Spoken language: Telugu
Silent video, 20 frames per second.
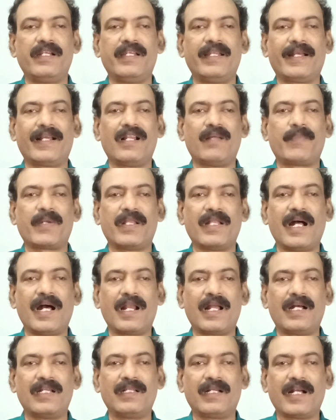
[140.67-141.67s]
ఎన్నికల
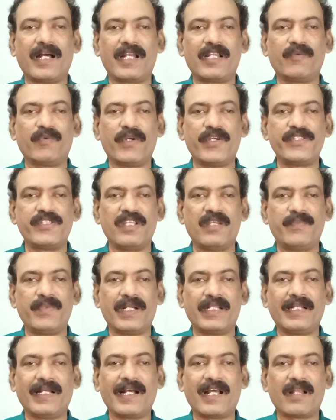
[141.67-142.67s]
ప్రధాన అధికారి వైసీపీ
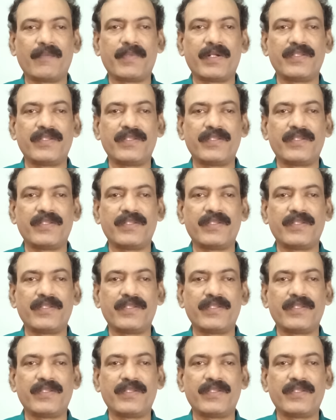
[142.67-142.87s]
అధికార